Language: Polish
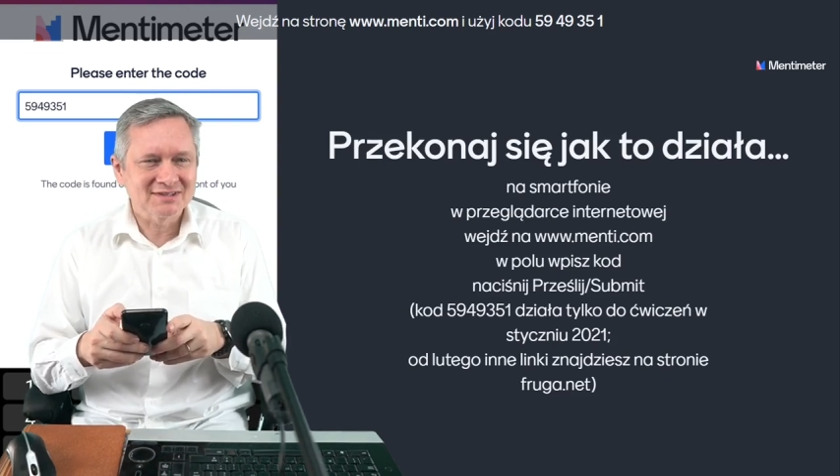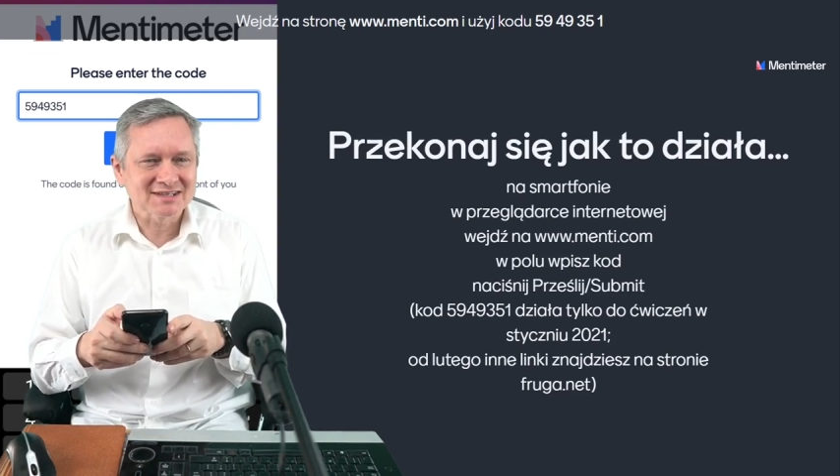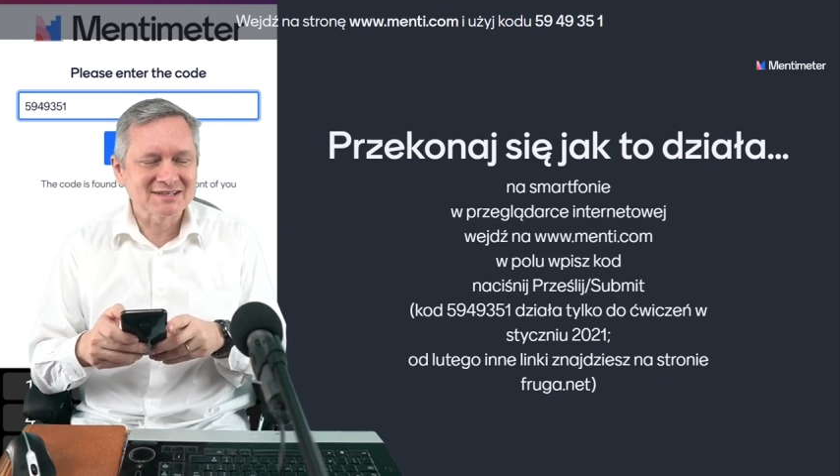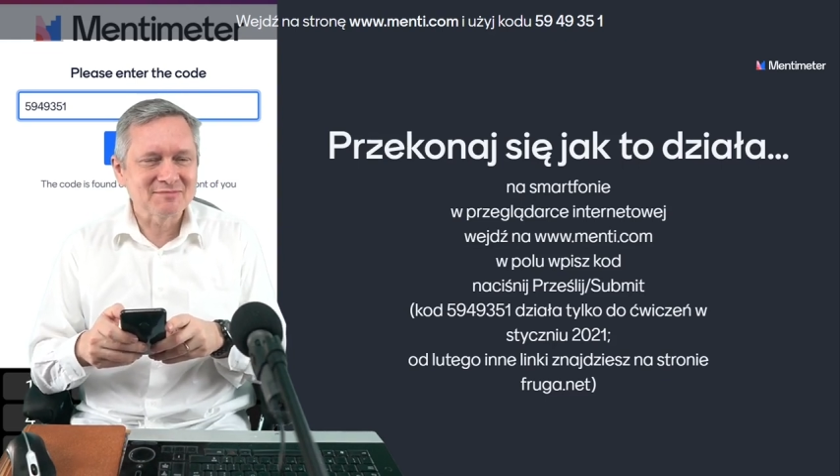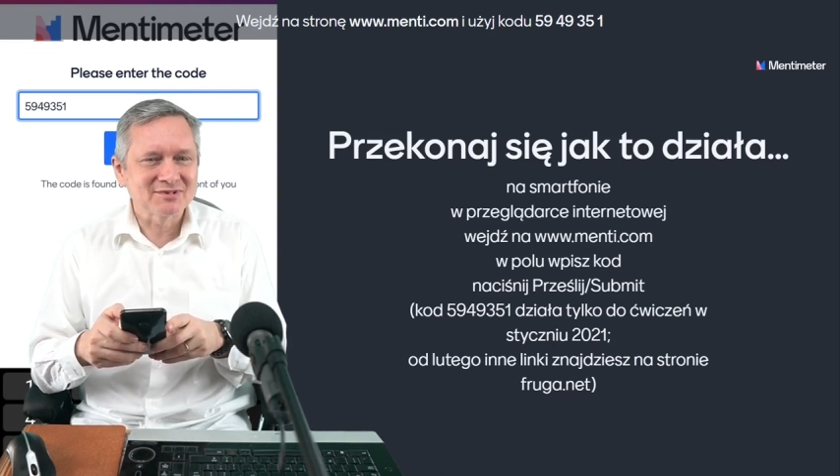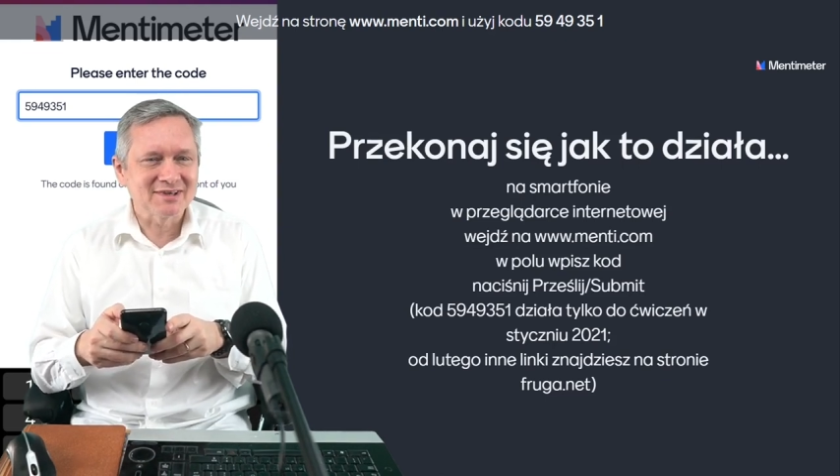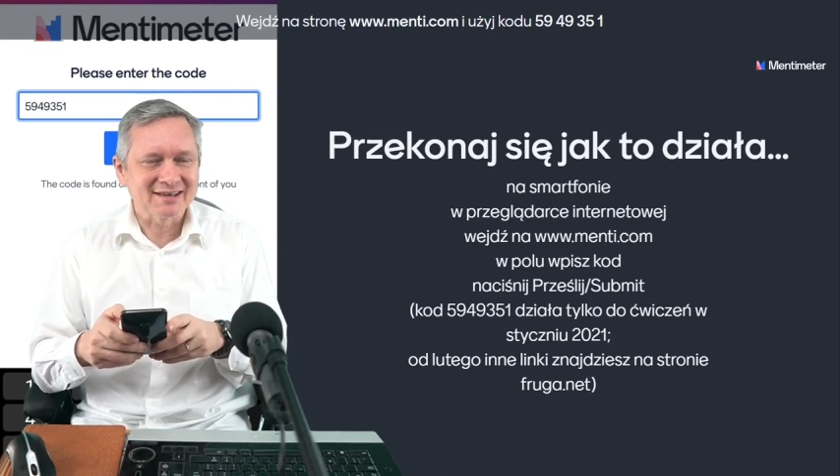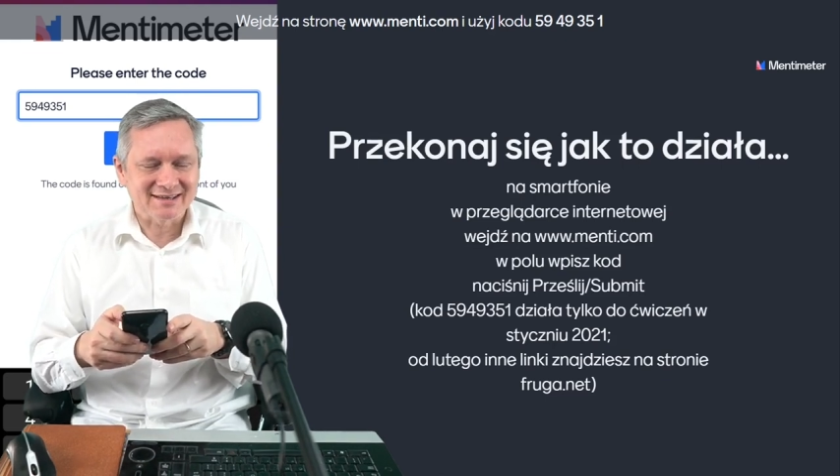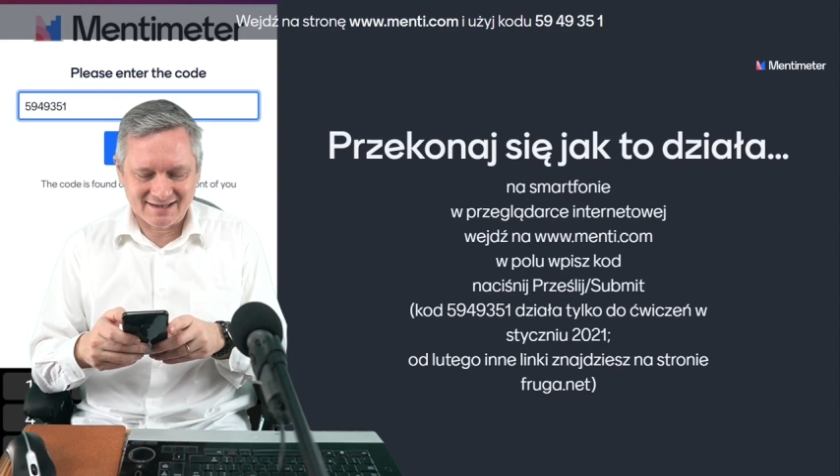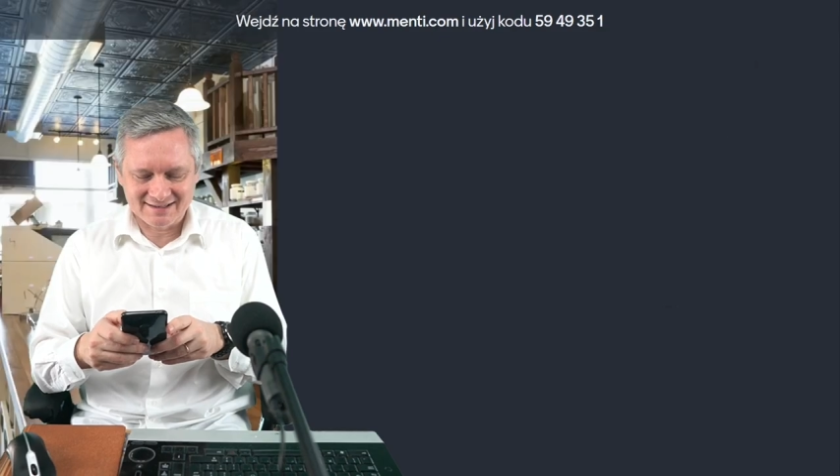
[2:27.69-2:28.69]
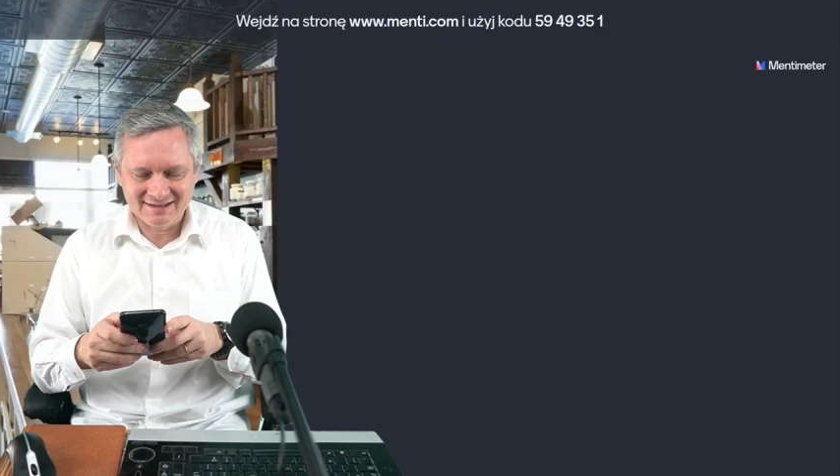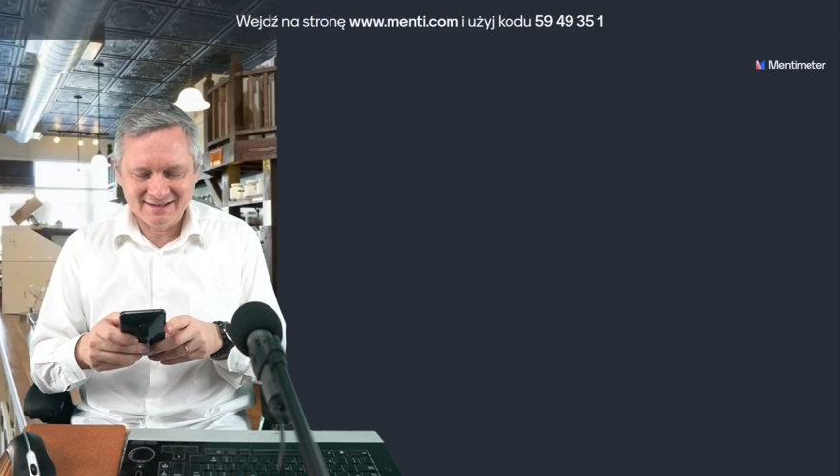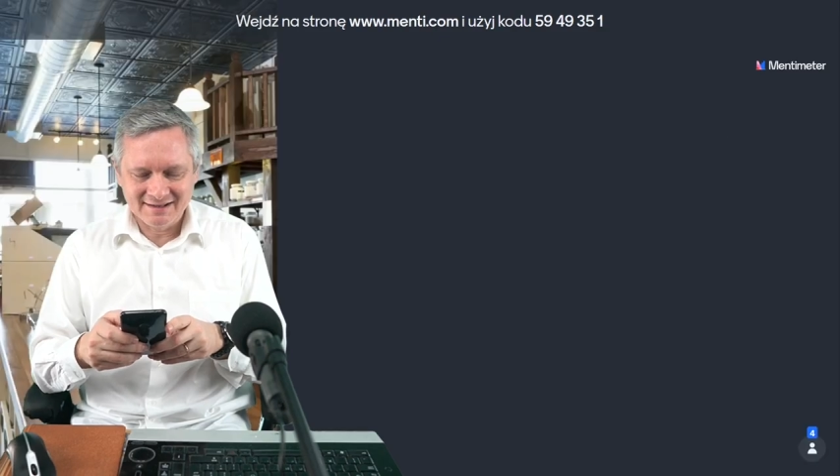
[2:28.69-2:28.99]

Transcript: następny ekran,